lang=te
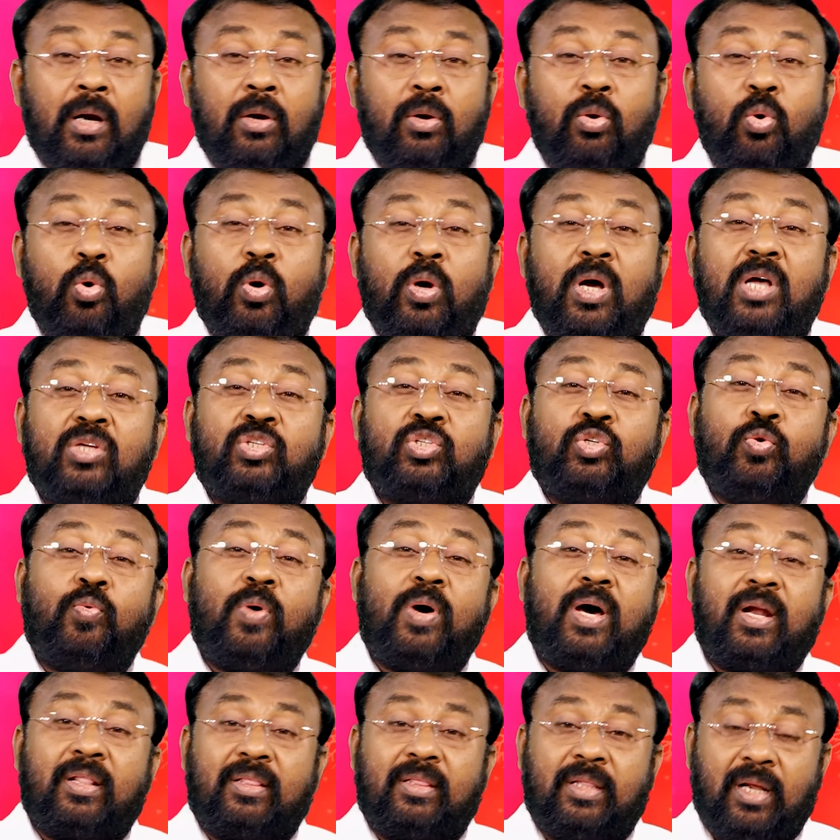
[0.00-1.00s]
లూకా
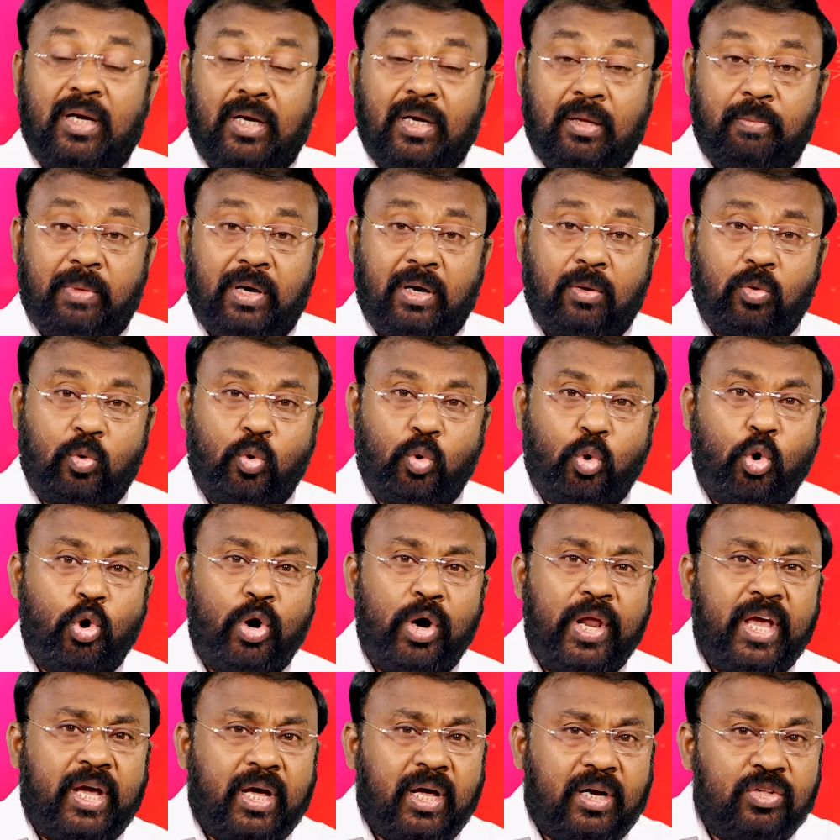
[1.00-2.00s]
సువార్తల్ని మనం
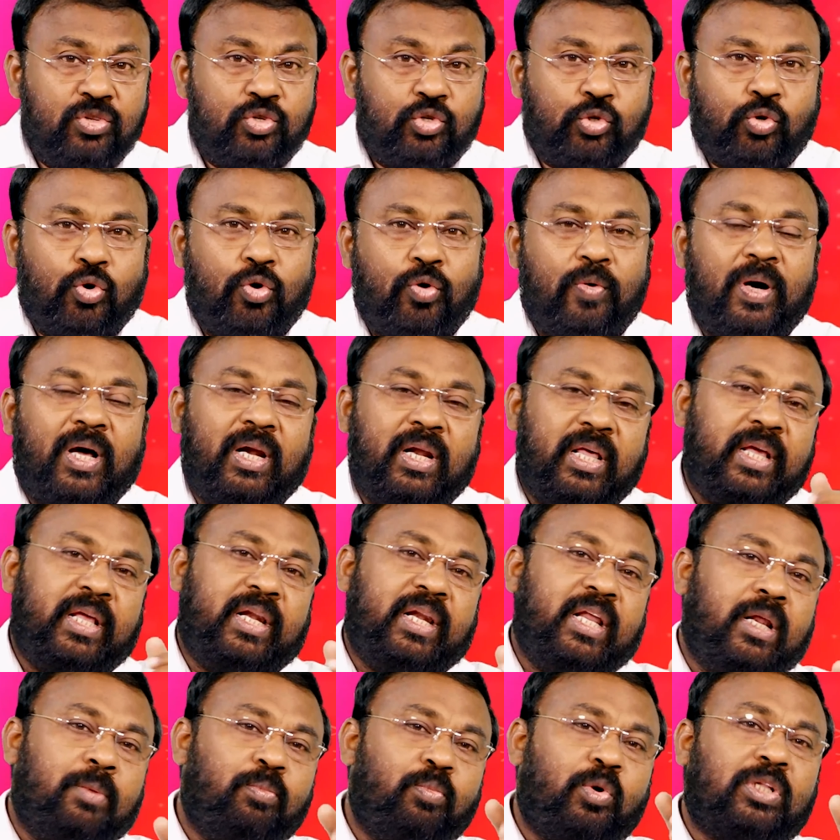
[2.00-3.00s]
క్రోడీకరించుకోవాలి
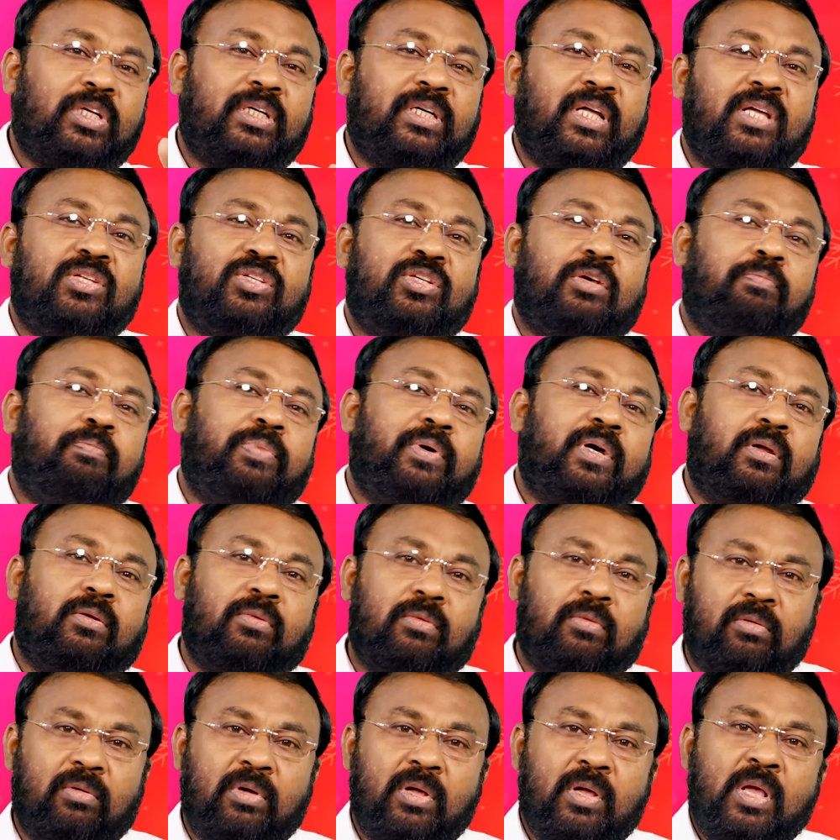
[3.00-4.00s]
నేను మొదటే చెప్పాను
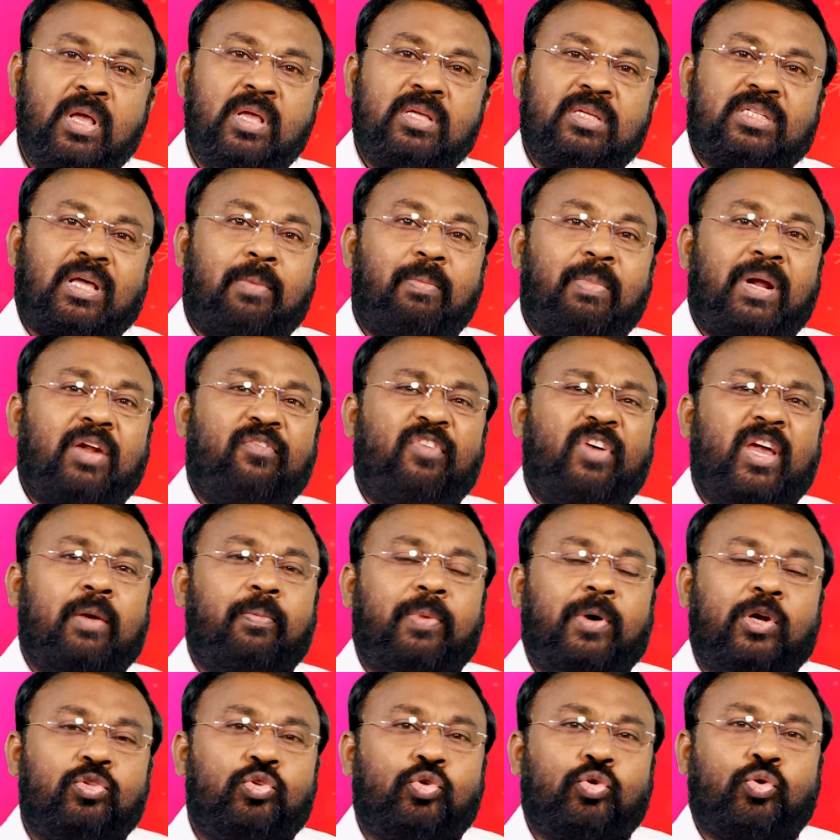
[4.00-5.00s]

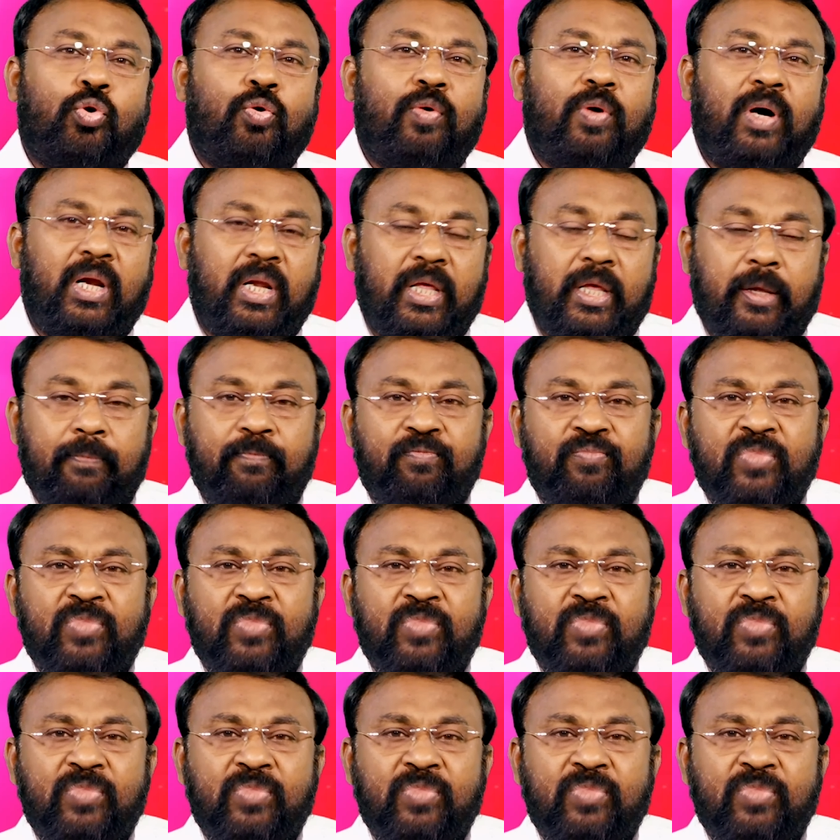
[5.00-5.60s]
సమన్వయపరచుకోవాలి